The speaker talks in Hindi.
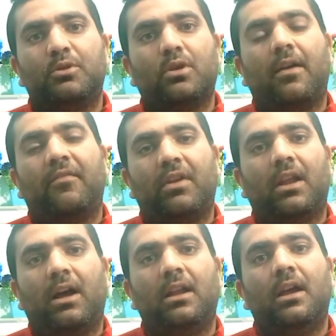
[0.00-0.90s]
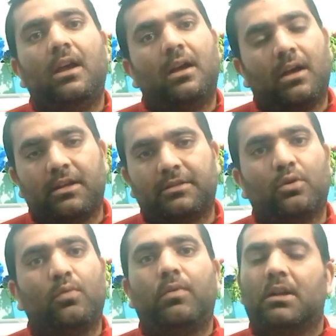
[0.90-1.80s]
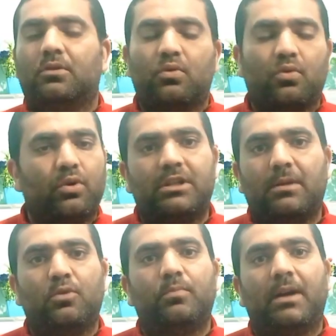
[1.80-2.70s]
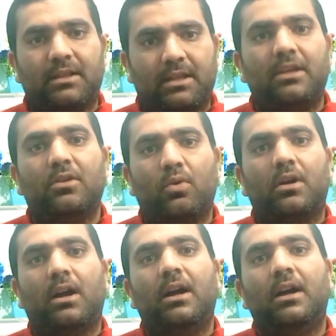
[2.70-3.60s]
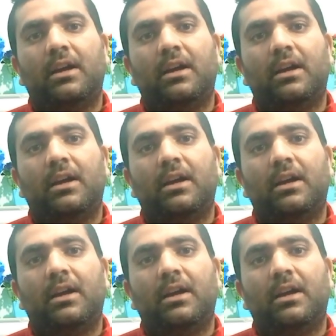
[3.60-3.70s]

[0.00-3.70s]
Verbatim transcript: अब जो है फ़िलहाल सोमवार को कोई जम्मू बंद नहीं होगा